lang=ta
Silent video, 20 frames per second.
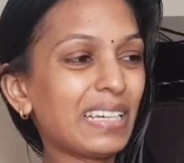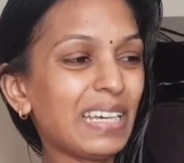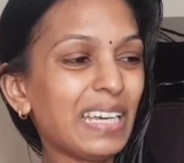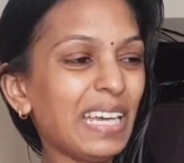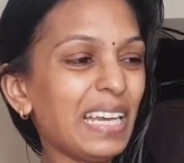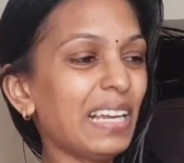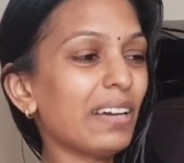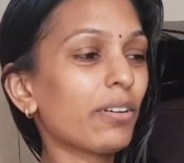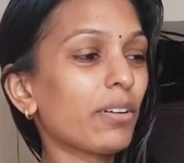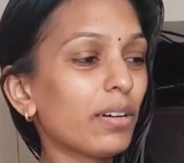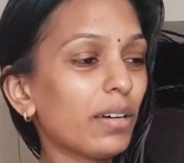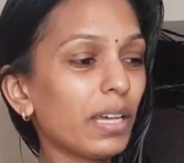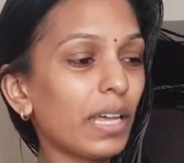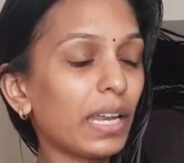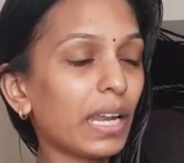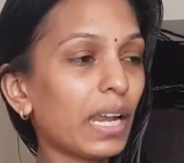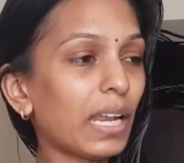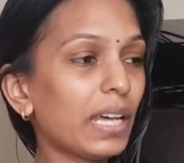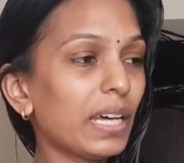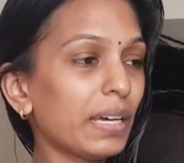கீழே
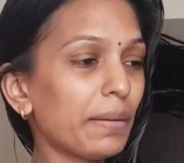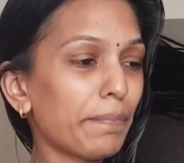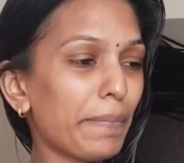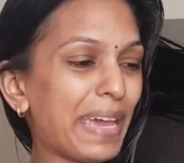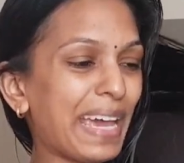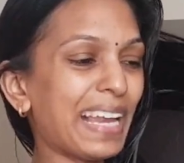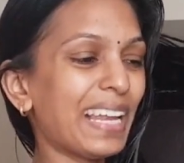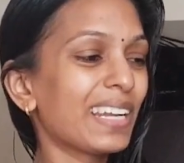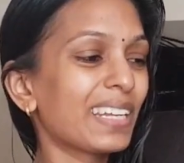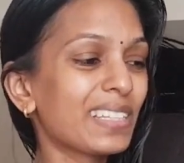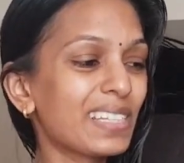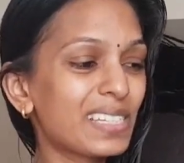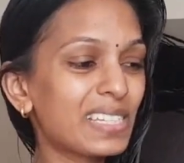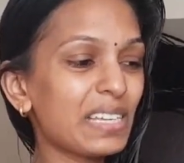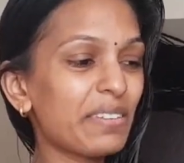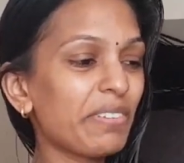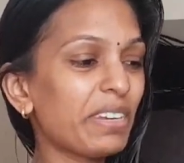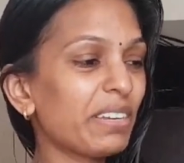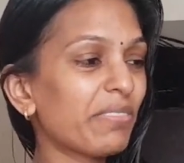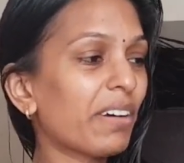என்னால் மேலேருந்து இருந்து
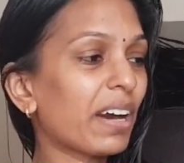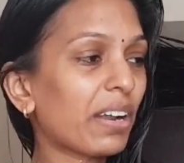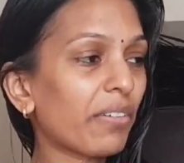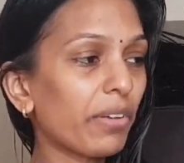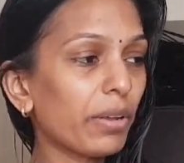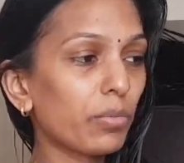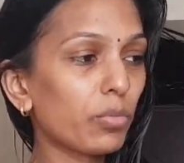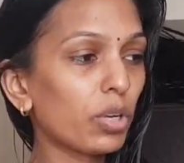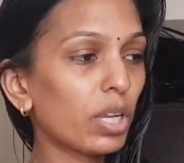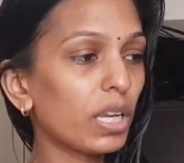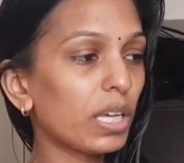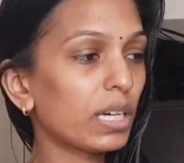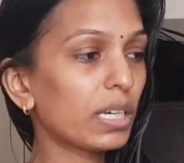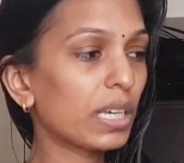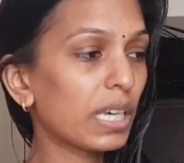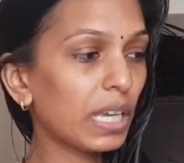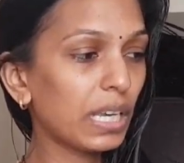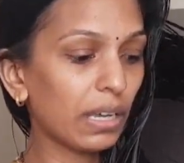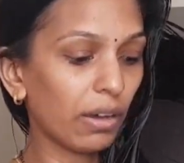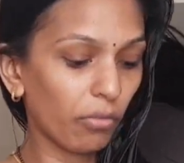சிவிட்டி வரவே முடியல
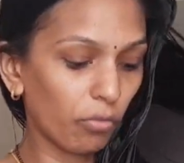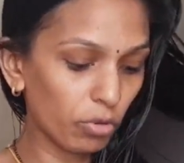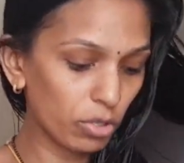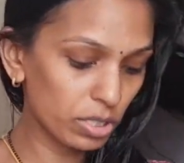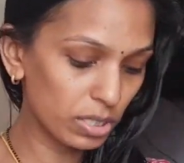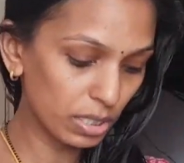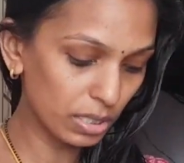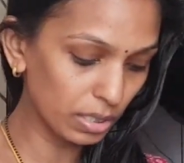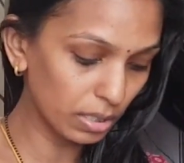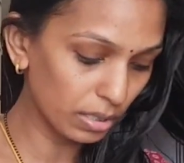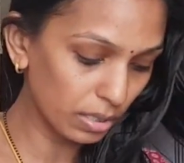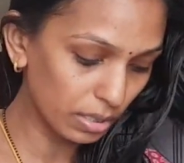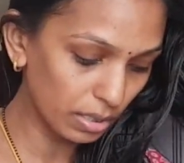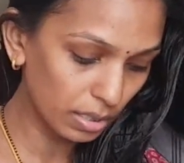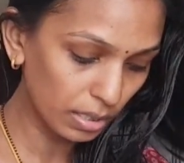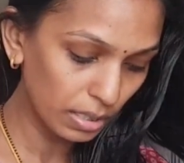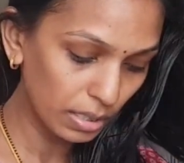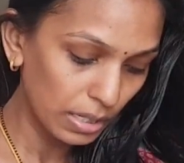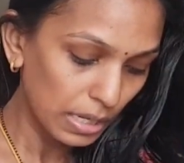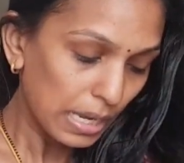கீழே அவ்வளோ சிக்கு
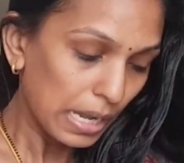இருக்குது